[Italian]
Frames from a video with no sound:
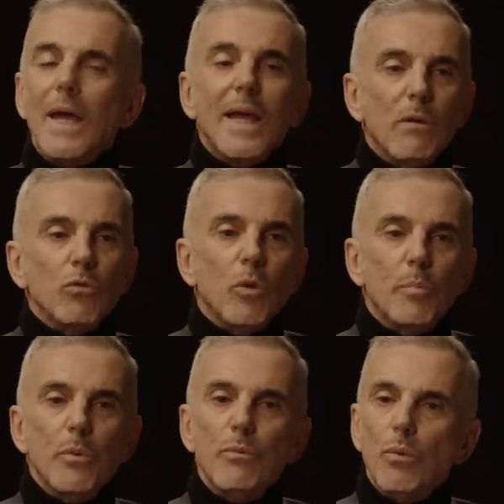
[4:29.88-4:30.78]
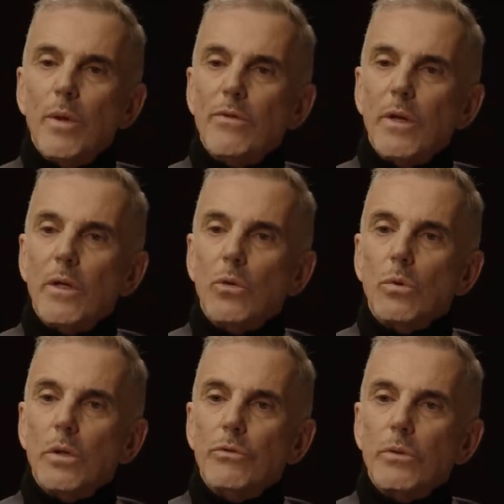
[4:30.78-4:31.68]
Chi è che ha avuto più influenza di
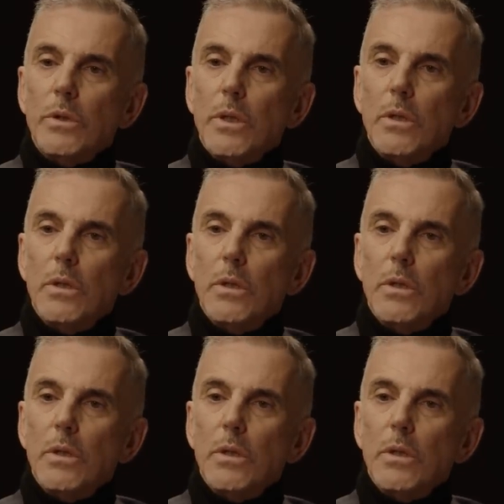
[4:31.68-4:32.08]
tutti su di te?